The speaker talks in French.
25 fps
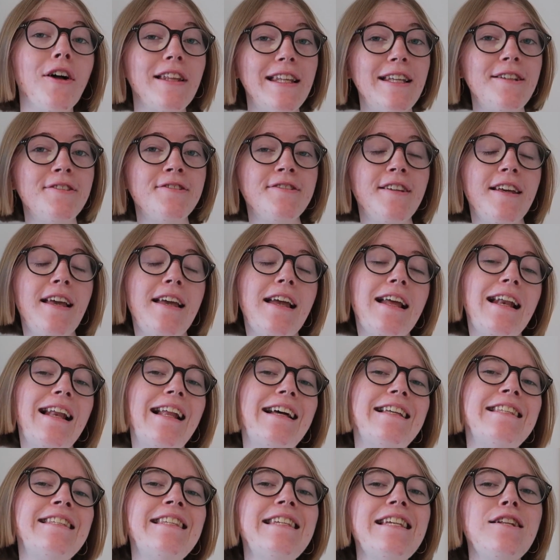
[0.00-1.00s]
En effet,
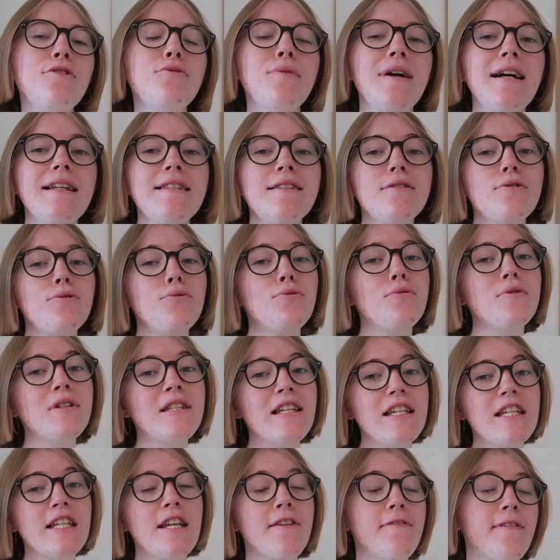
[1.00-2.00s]
la silhouette du
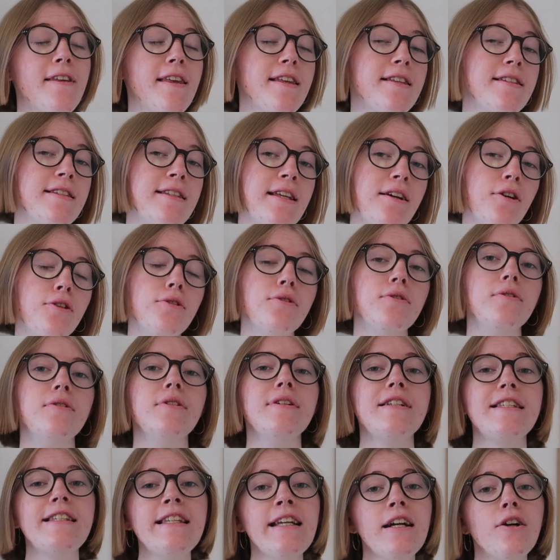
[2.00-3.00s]
TGV
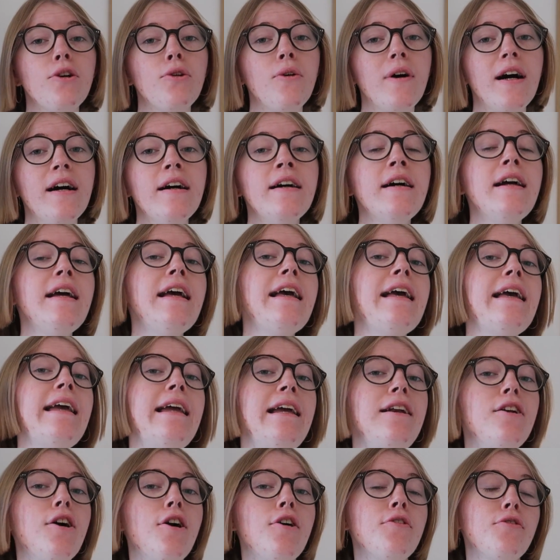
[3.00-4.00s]
001
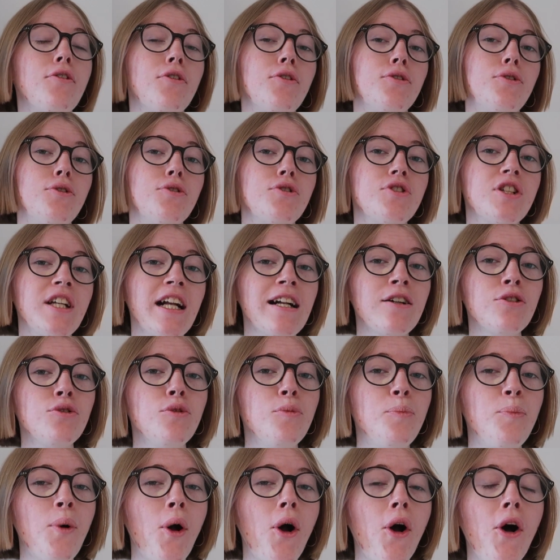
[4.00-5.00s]
est l'œuvre de Jacques
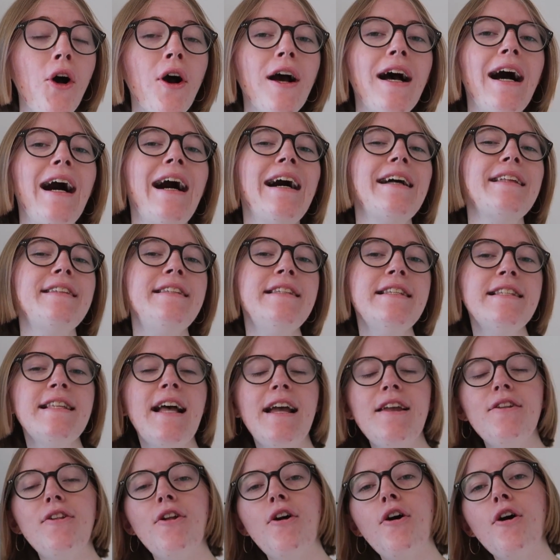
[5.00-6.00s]
Cooper, un
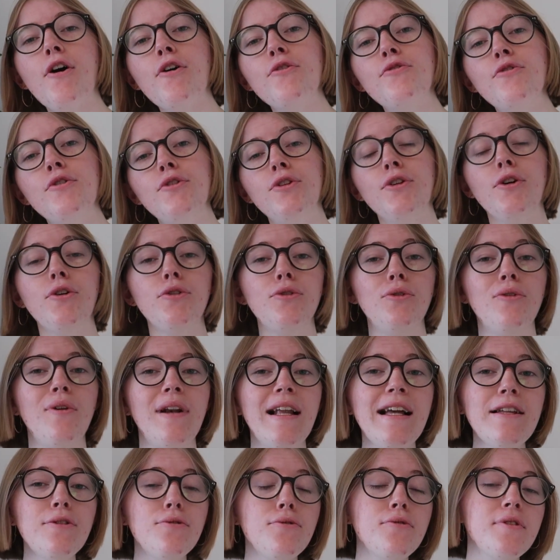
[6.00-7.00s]
designer venant de
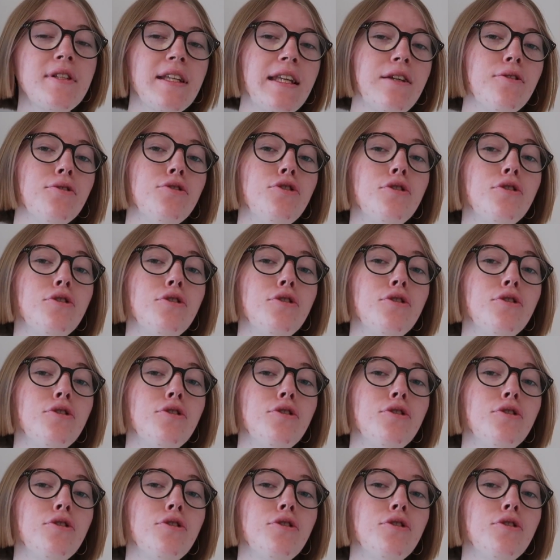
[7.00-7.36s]
l'industrie